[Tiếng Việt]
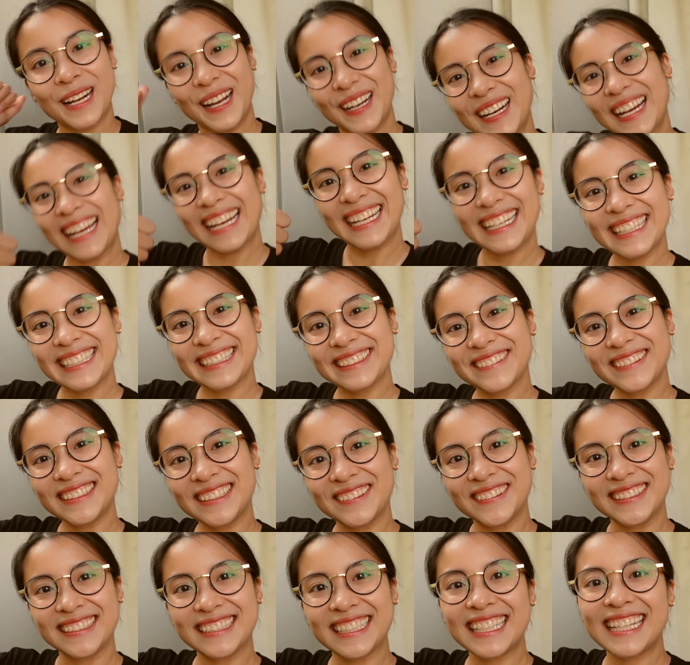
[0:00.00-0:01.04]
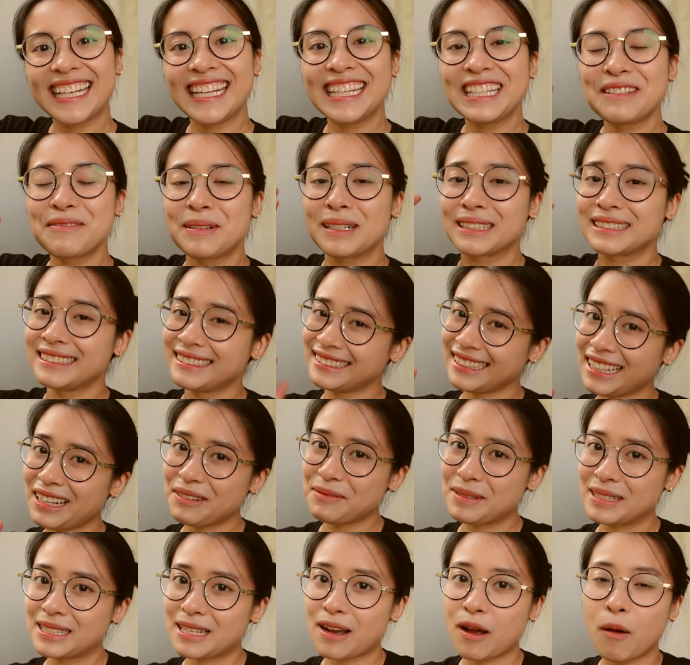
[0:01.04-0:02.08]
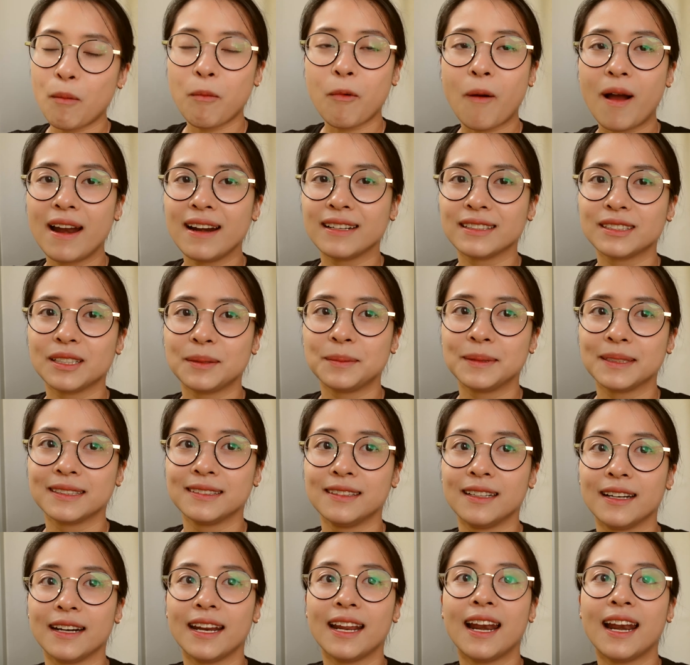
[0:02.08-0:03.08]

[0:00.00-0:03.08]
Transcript: Ok, bây giờ mình sẽ đi. Nhưng mà chắc là mình sẽ không quay được cho mọi người.